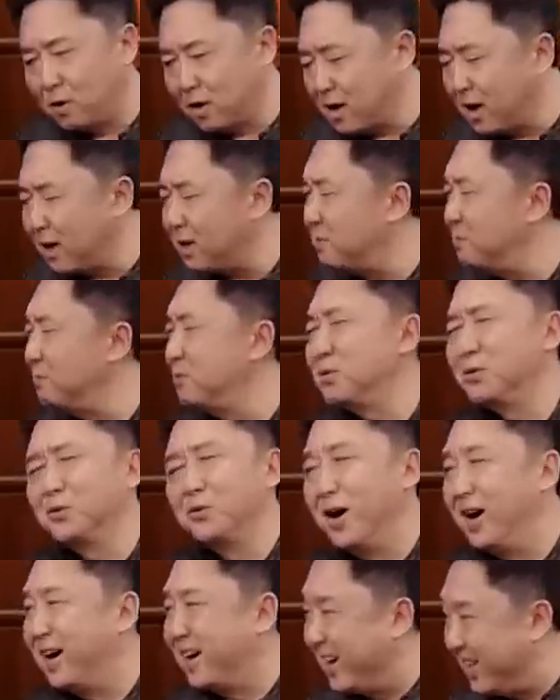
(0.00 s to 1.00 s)
我看你们就
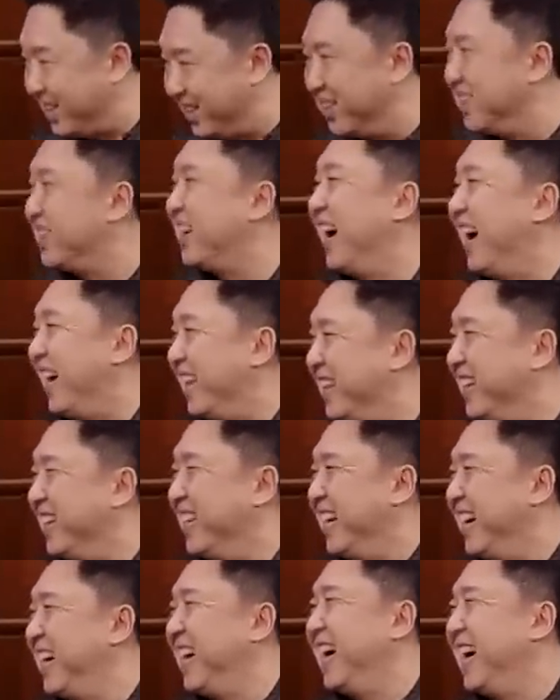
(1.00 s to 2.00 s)
算很能侃的
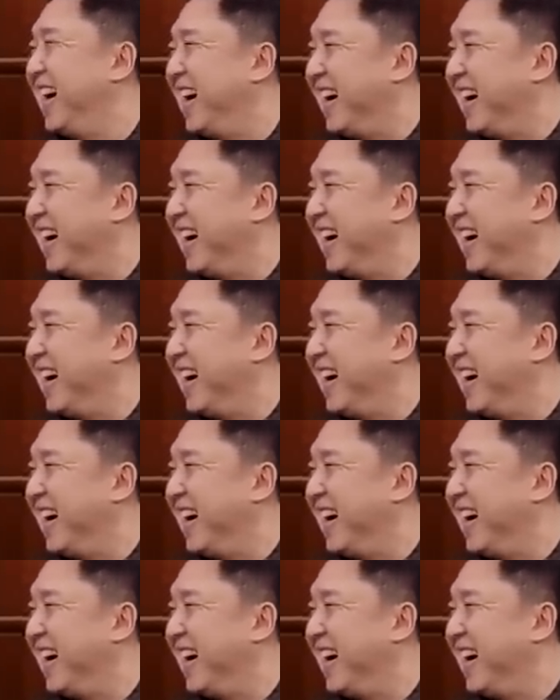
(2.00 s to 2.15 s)
了。